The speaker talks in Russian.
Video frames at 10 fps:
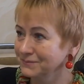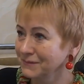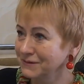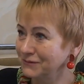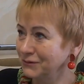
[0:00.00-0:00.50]

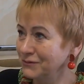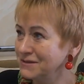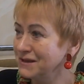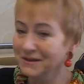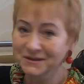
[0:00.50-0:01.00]
Святое
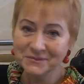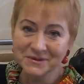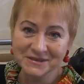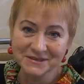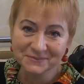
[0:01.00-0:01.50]
дело
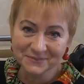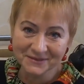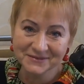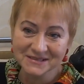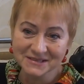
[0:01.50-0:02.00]
отметить,
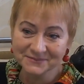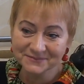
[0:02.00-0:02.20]
правда же?